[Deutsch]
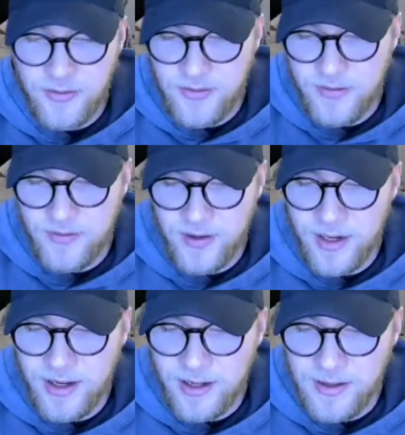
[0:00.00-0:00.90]
jeden Fall
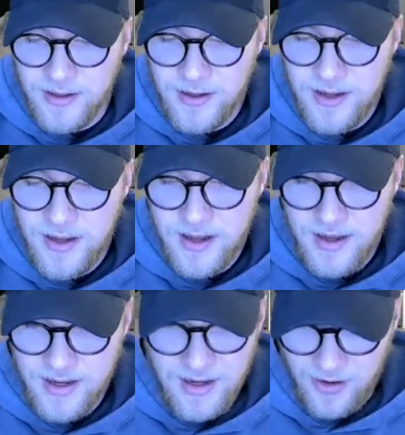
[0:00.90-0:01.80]
bekannt.
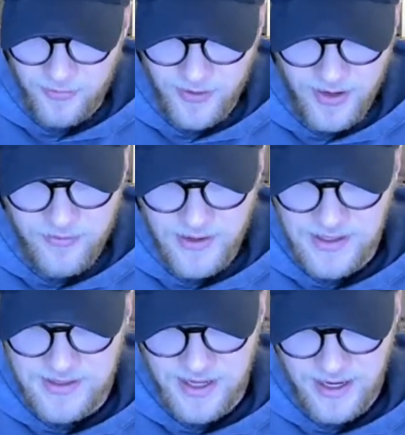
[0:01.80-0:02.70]
Auf jeden Fall
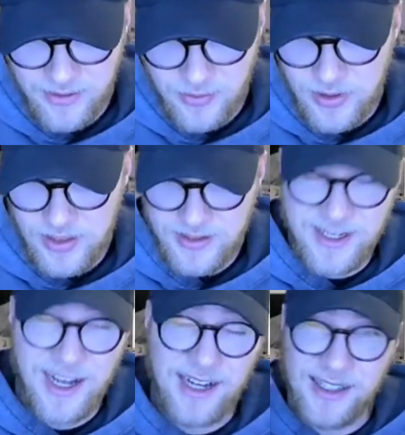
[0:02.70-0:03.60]
sehr cool. Die
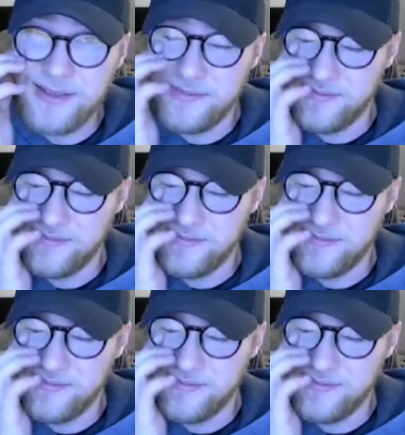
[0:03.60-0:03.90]
Karten